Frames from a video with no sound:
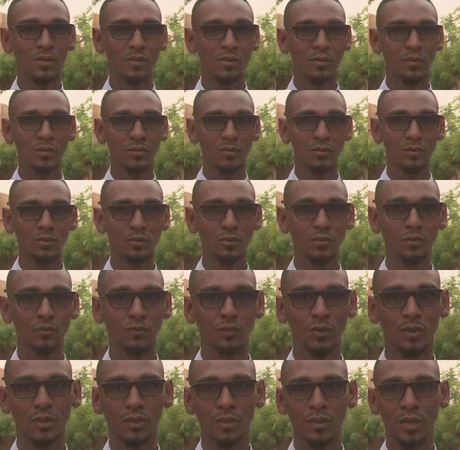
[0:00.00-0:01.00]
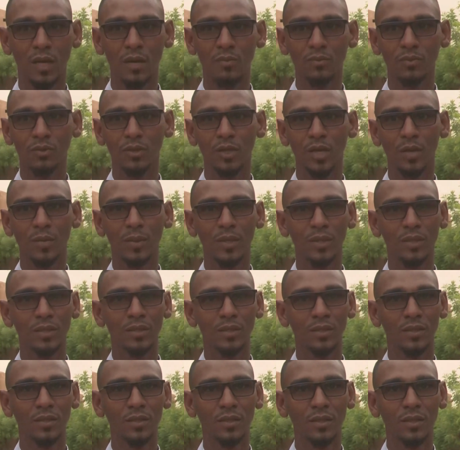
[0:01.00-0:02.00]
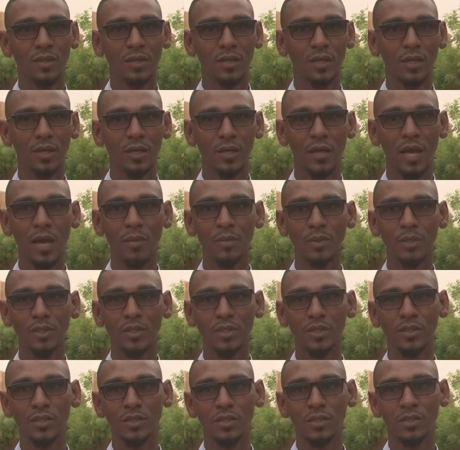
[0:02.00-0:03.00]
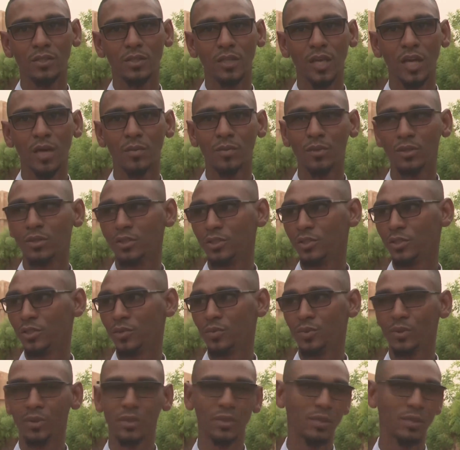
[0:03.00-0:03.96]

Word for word: وتشوفوا الحمد لله بعد العمليه الانتخابيه تجري